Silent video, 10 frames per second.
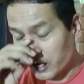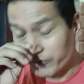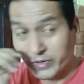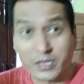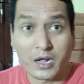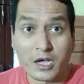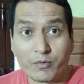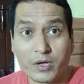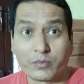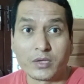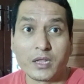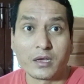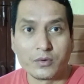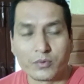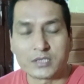अभी रखा हुआ है उनके लिए
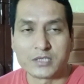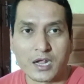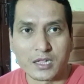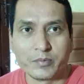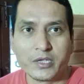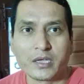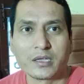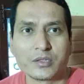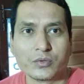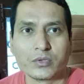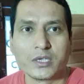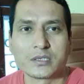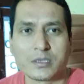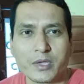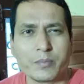कल उनका श्राद्ध भी है तो ये
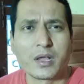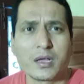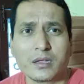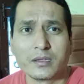समय बड़ा